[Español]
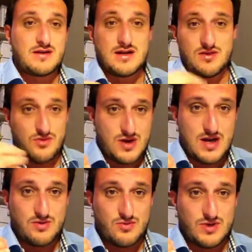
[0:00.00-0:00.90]
la
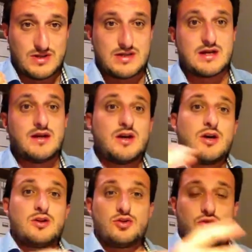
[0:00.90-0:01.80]
nacional nuestra,
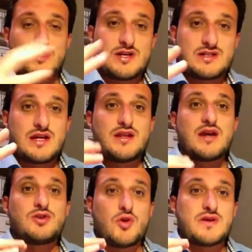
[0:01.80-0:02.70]
toda esta
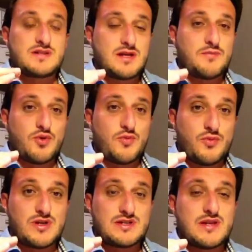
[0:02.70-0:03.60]
idea y toda esta
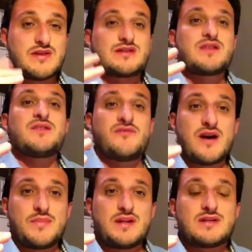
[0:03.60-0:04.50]
propuesta desde
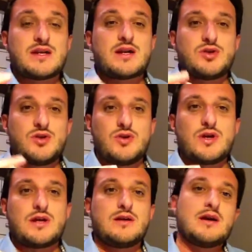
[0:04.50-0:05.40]
CEFAPIT,
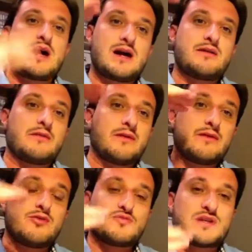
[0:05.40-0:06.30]
seleccionan a
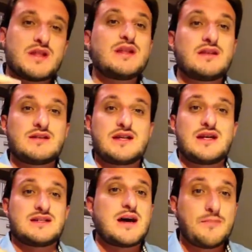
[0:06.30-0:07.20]
los presidentes de
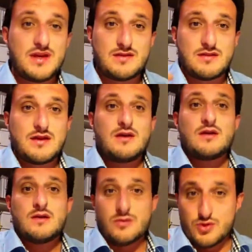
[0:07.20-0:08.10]
las APIT,
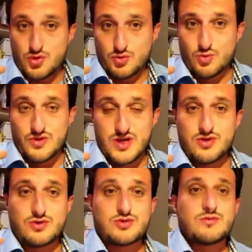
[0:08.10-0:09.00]
yo uno de
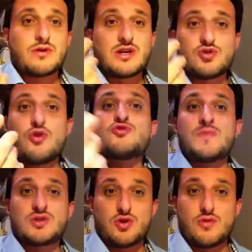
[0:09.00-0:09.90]
ellos, que son los
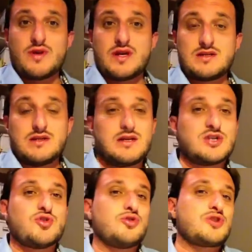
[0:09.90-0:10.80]
más jóvenes y que
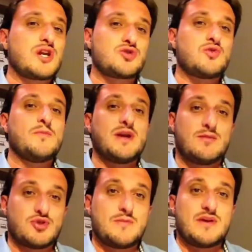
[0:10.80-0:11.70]
solo tres
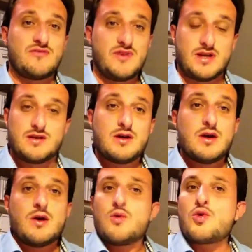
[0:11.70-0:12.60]
cumplíamos el perfil.
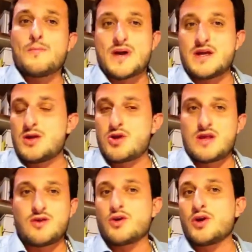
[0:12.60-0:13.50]
Un compañero ya
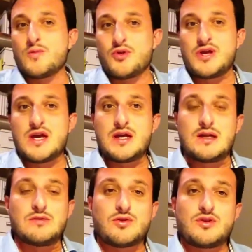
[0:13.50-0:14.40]
dijo que no podía ir,
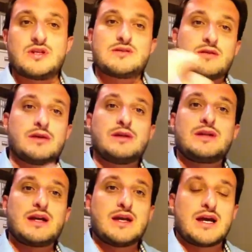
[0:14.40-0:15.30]
entonces eh,
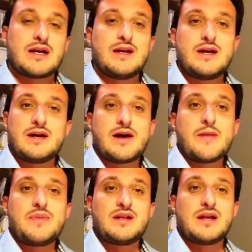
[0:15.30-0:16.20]
Daniel Aguilera,
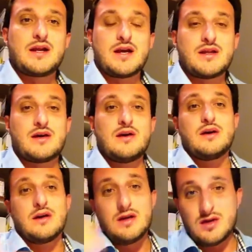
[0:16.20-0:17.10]
APIT Granada,
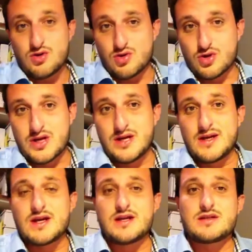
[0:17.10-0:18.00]
y Jorge
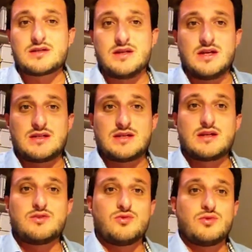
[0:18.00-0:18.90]
Linares, guías
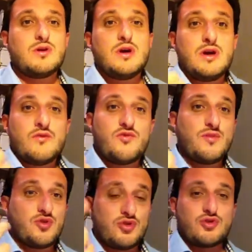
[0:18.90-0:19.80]
Aguitur,
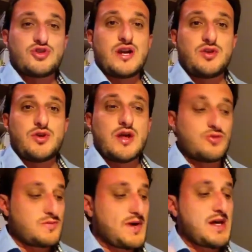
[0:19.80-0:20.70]
fuimos los
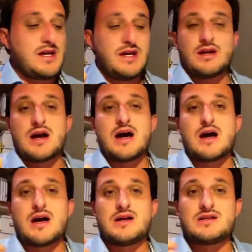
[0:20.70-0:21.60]
seleccionados para ir
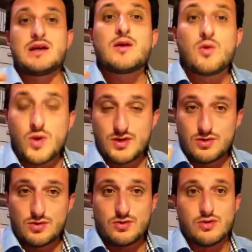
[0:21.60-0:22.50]
a este
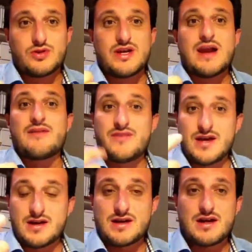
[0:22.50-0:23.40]
encuentro de la
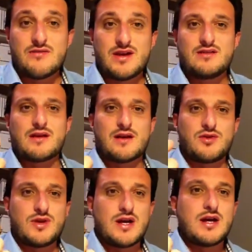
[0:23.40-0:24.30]
FEC a nivel
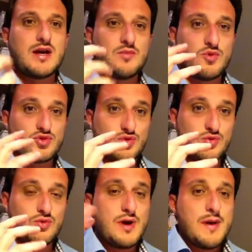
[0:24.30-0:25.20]
internacional en
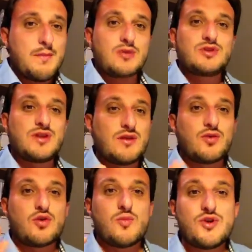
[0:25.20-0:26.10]
Moscú,
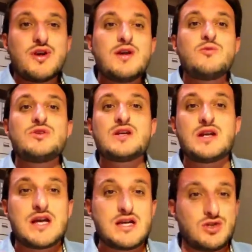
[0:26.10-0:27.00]
bautizado como New
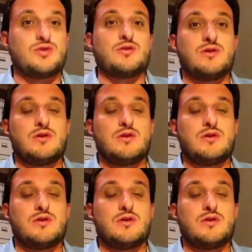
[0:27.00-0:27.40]
Generation.